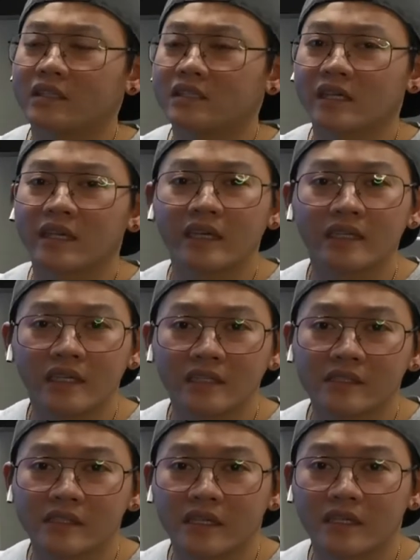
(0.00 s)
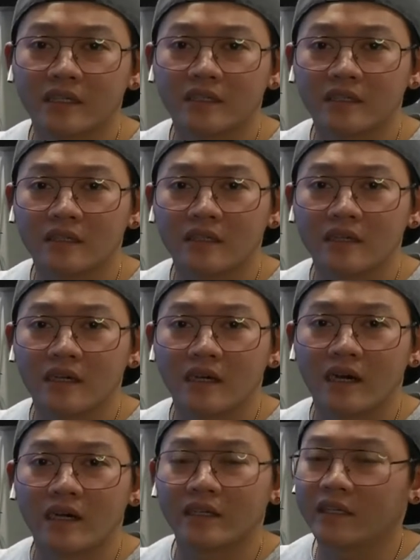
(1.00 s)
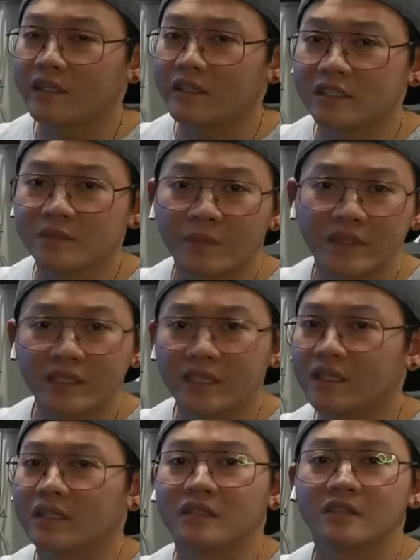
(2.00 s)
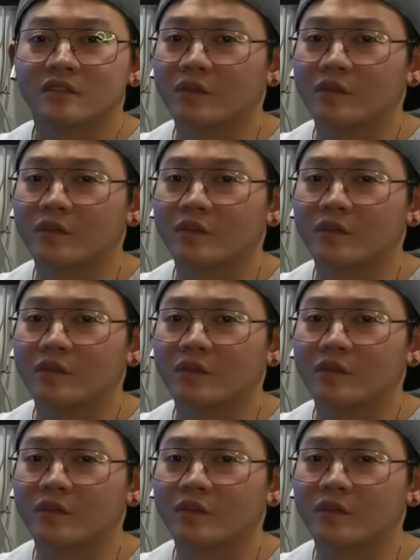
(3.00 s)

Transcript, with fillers: kahit na second hand siya, ang kinis pa niya.